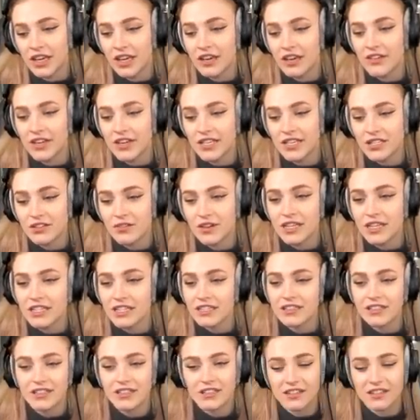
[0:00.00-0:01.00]
weißt du was?
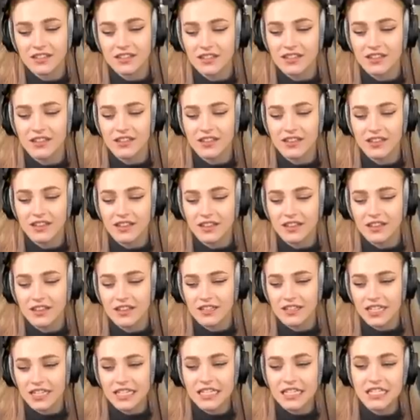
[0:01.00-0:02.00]

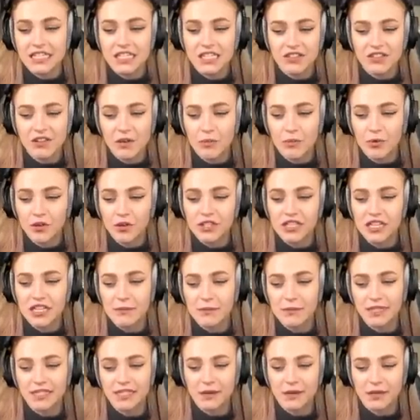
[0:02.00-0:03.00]
Das ist zwar bunt,
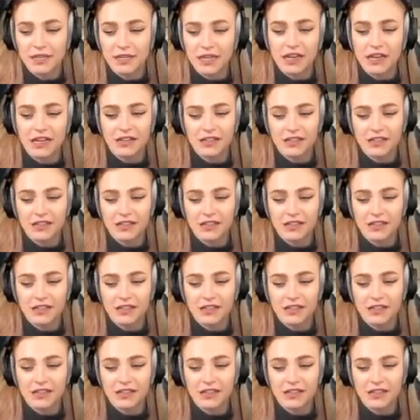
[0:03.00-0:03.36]
aber da, da,